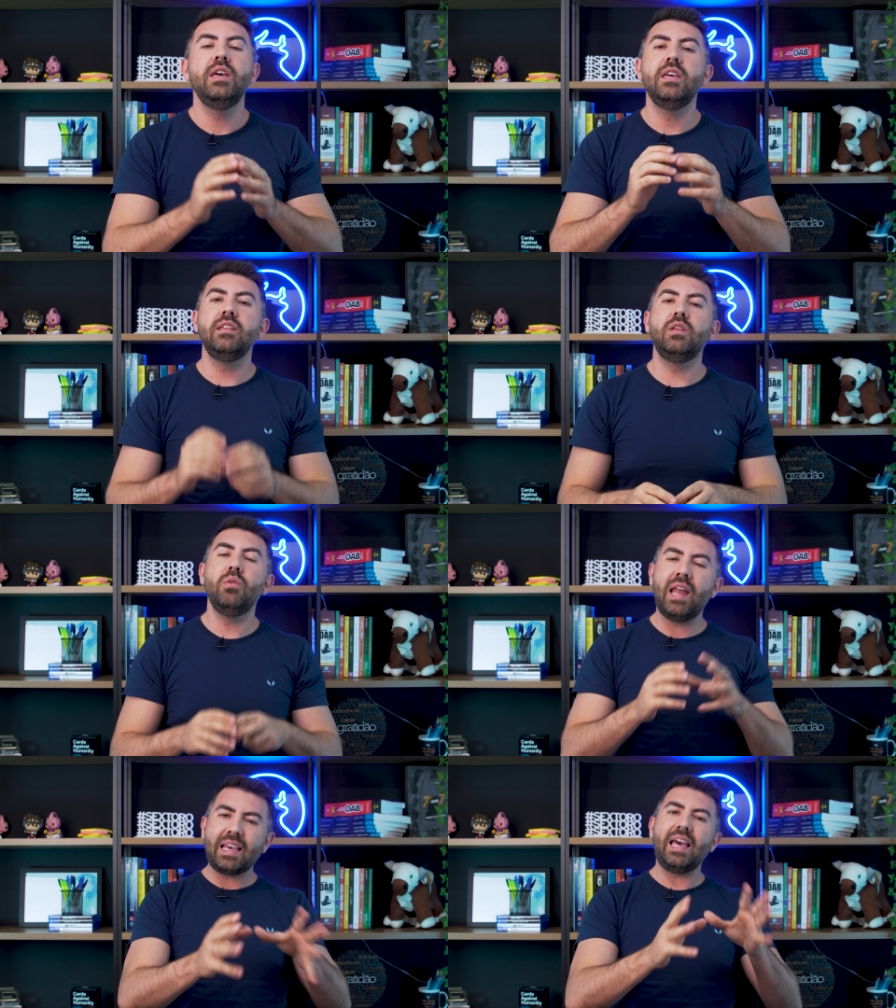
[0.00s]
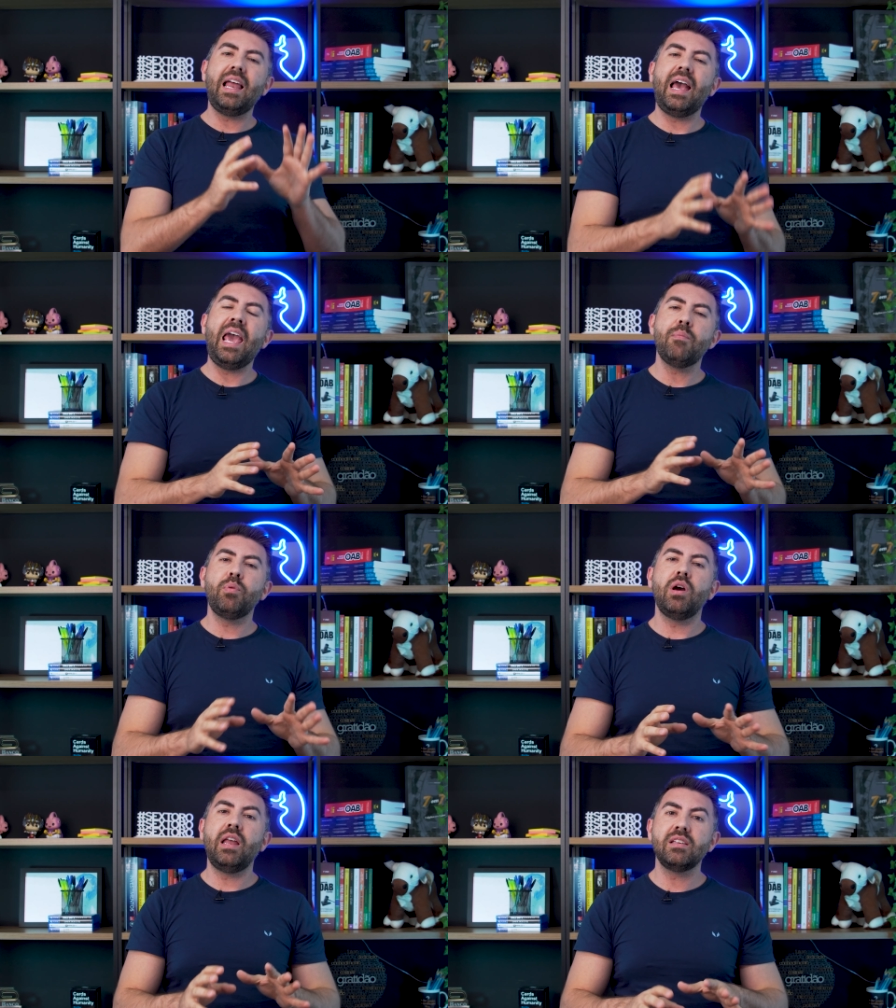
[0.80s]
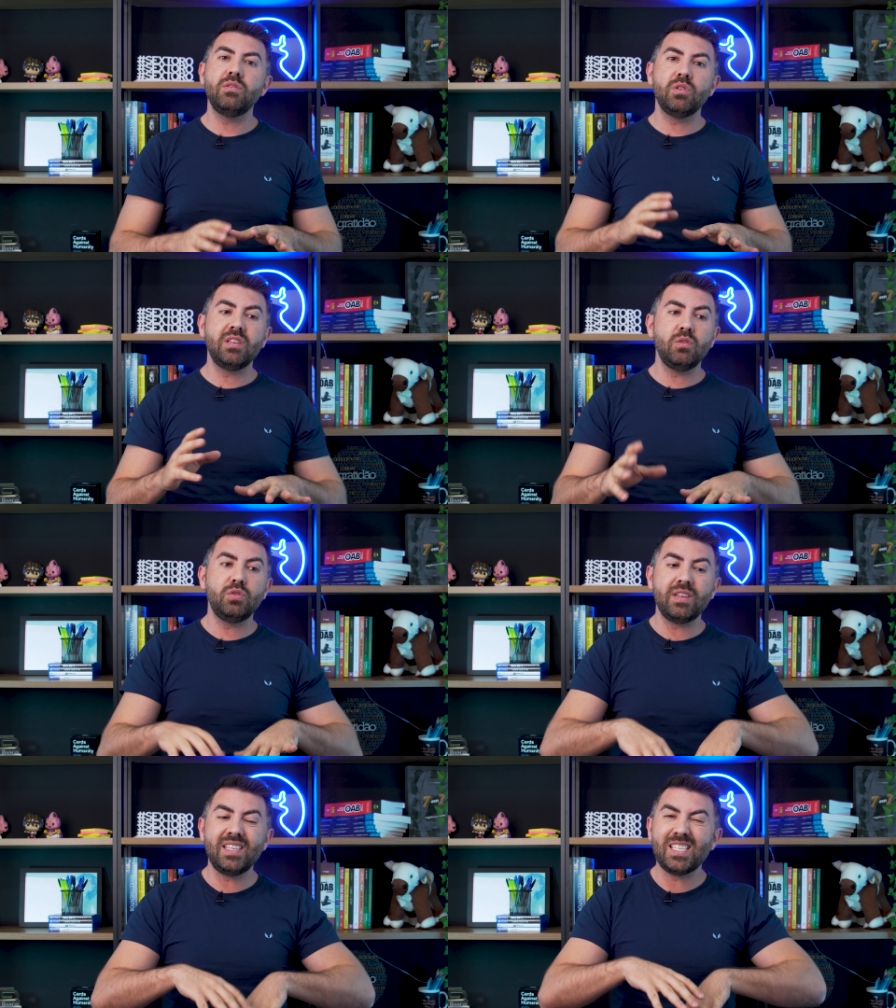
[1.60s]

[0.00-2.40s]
Então, naquela época lá, se você não tivesse